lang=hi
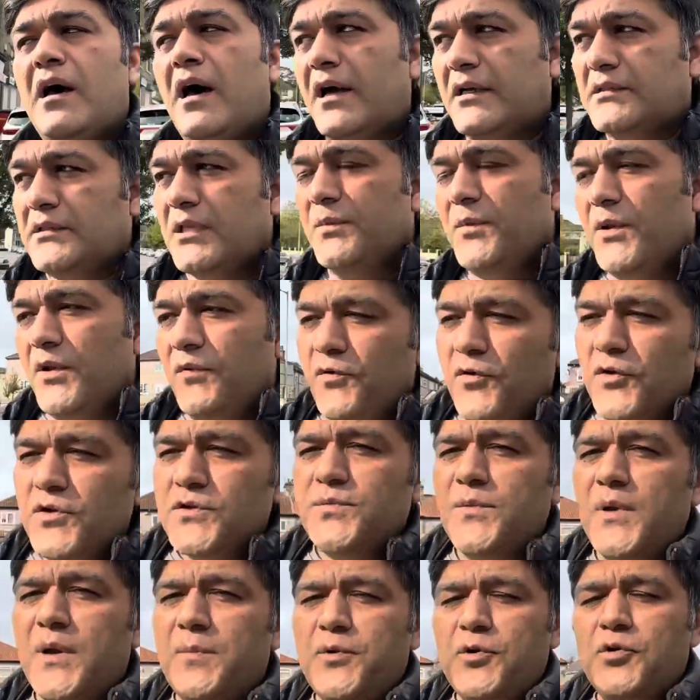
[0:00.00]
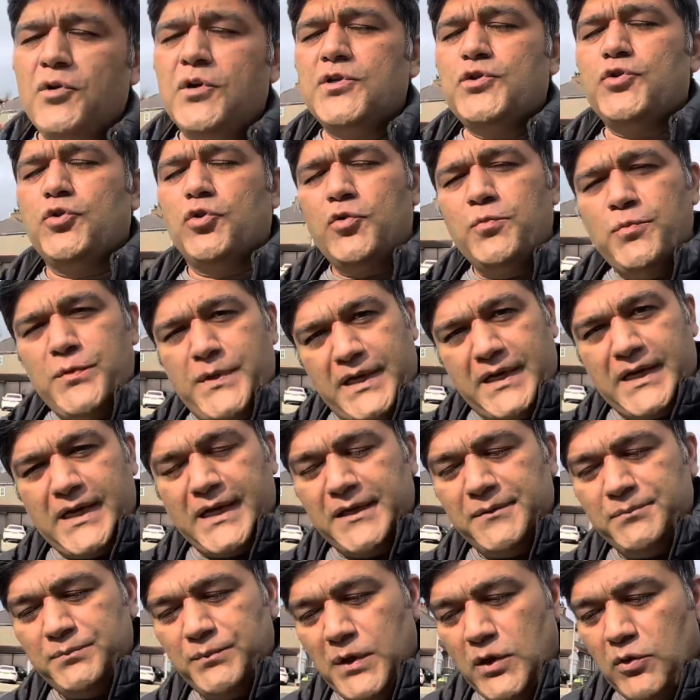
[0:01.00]
अक्सर मेरी वीडियोज़ में आपने उनका शोरूम देखा
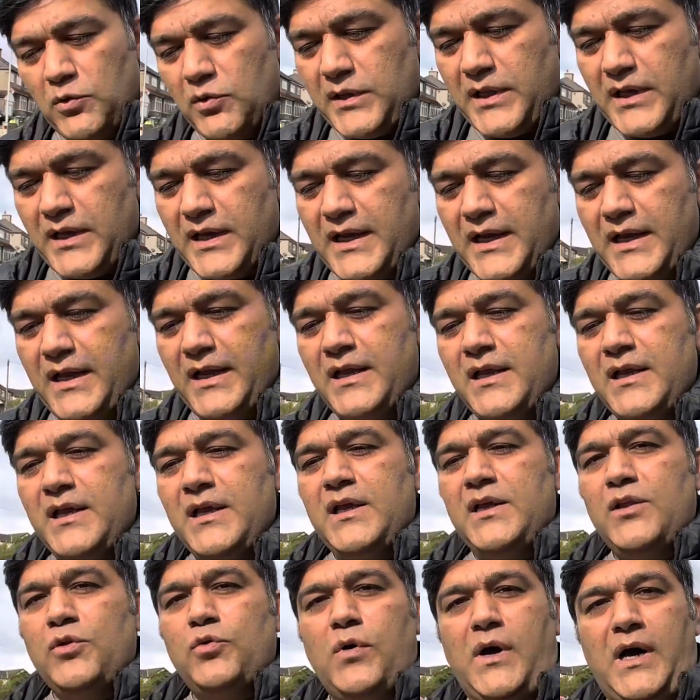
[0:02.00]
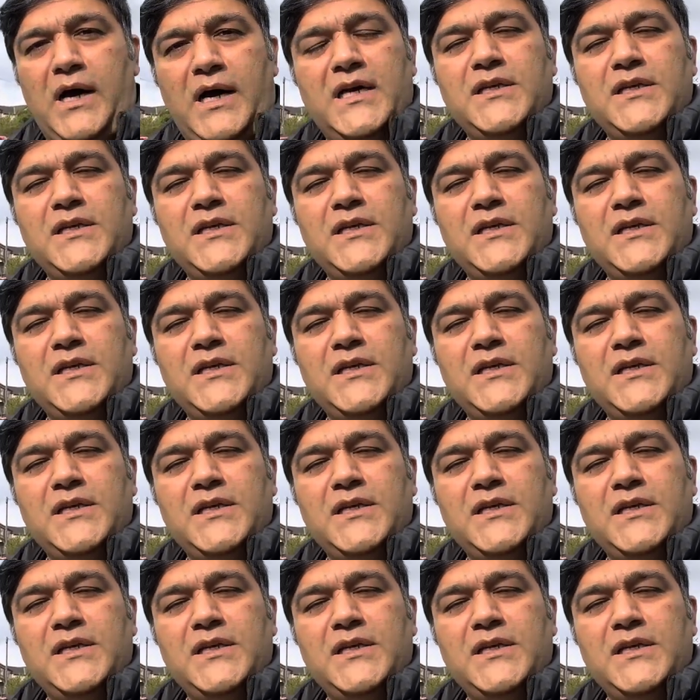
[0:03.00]
है बिल्कुल देखा है तो